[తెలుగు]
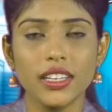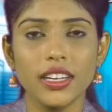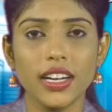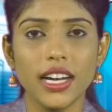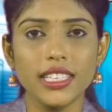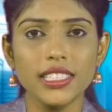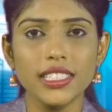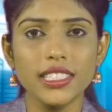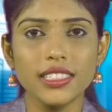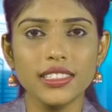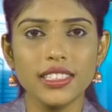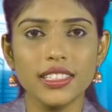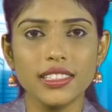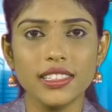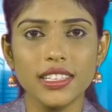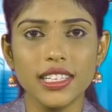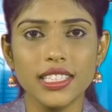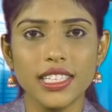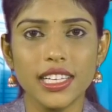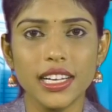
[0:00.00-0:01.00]
రాజన్న
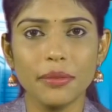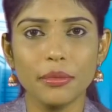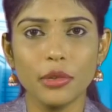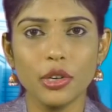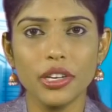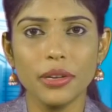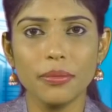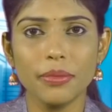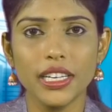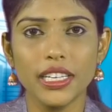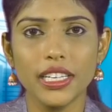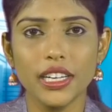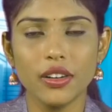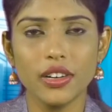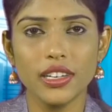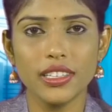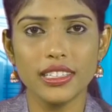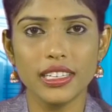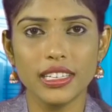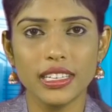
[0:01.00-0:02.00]
సిరిసిల్ల జిల్లా బోయినపల్లి
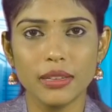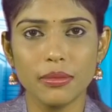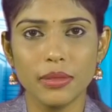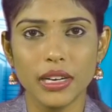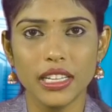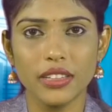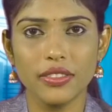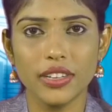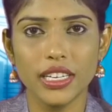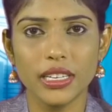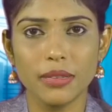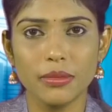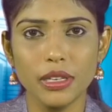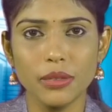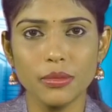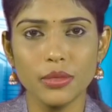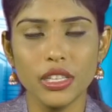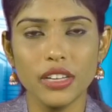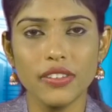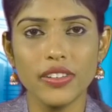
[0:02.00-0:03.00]
గౌడ సంఘం
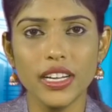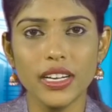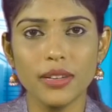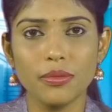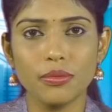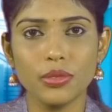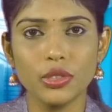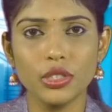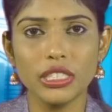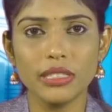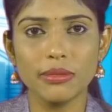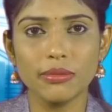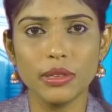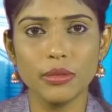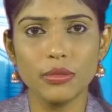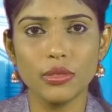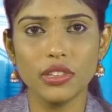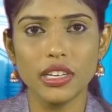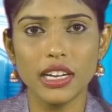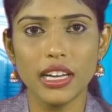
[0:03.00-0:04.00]
ఆధ్వర్యంలో బుధవారం
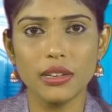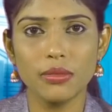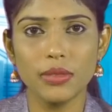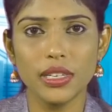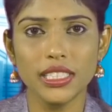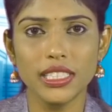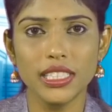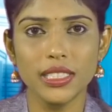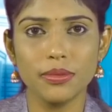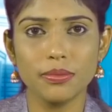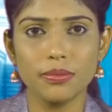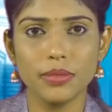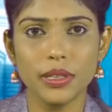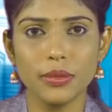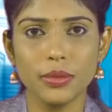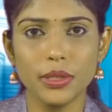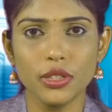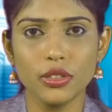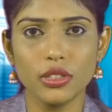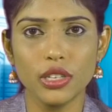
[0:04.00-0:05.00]
పోచమ్మ బోనాలు భక్తి
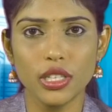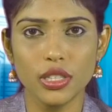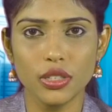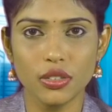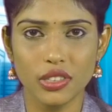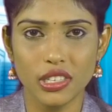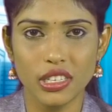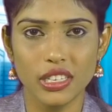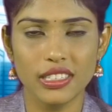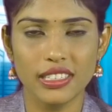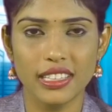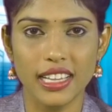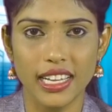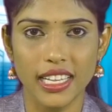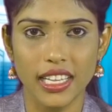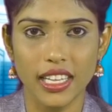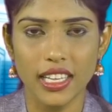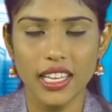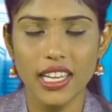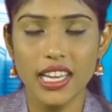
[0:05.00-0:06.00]
ప్రపత్తులతో
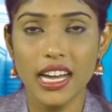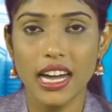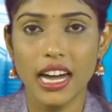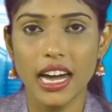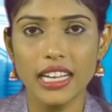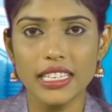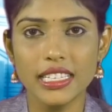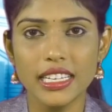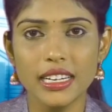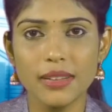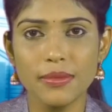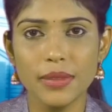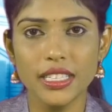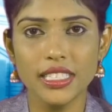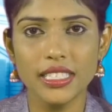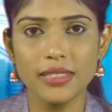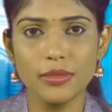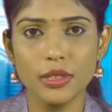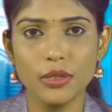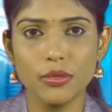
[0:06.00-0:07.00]
కొనసాగాయి ఆషాఢ
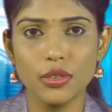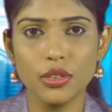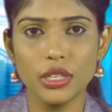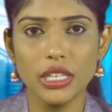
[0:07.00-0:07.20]
మాసంలో